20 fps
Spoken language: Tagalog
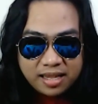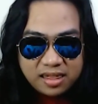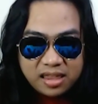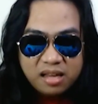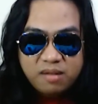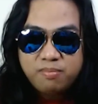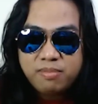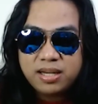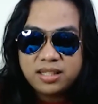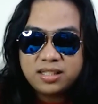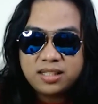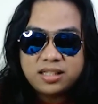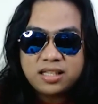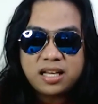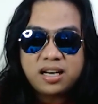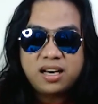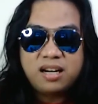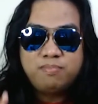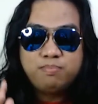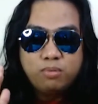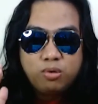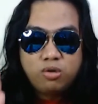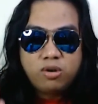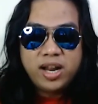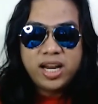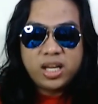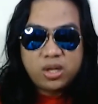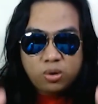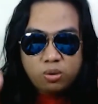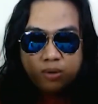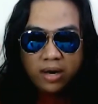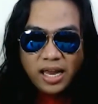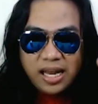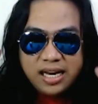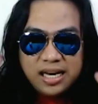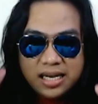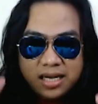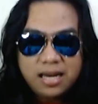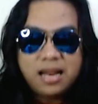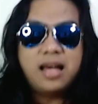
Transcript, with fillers: natikman sa tanan buhay ko ngayon